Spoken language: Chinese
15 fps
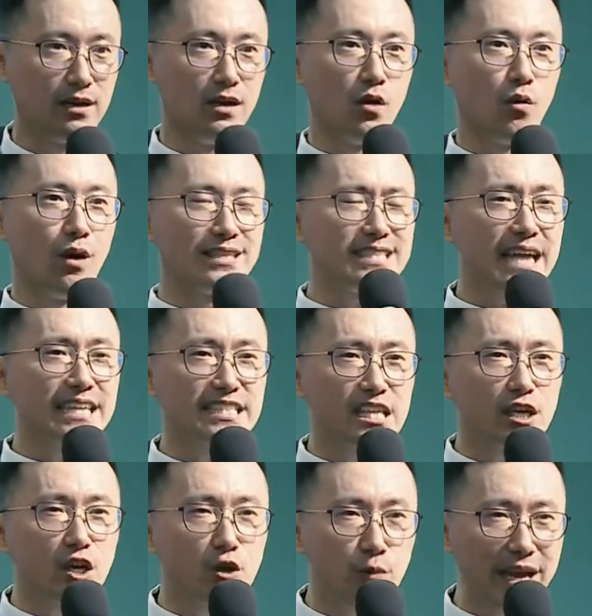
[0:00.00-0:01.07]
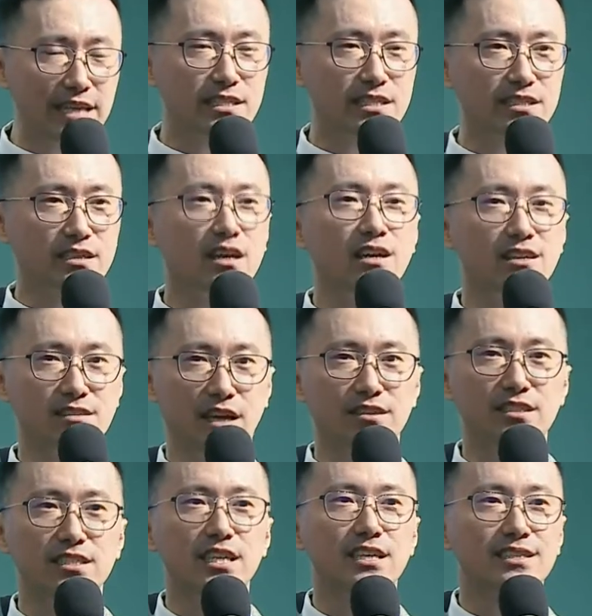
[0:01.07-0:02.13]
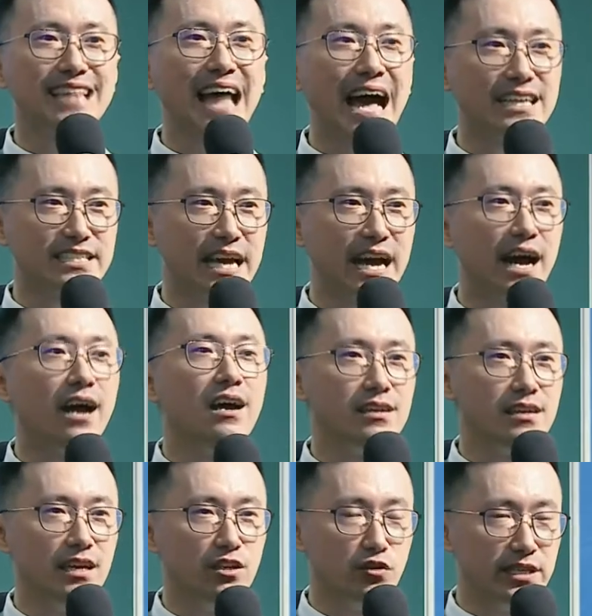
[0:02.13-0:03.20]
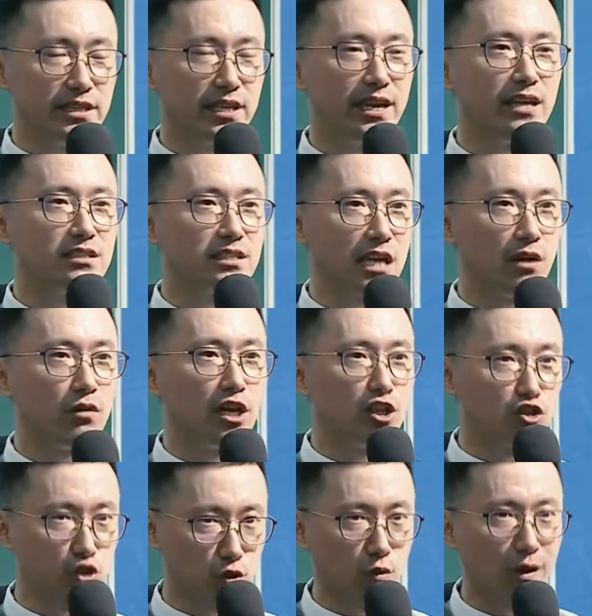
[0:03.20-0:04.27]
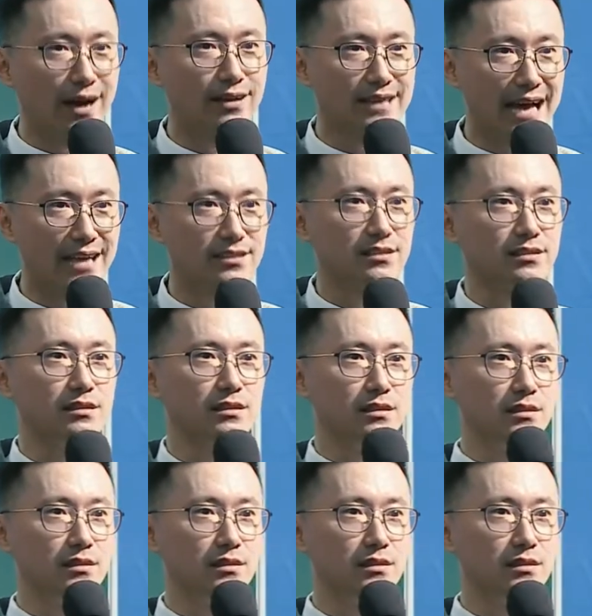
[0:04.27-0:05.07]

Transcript: 我在这个位置等着大家也有一天成为尊王大师。”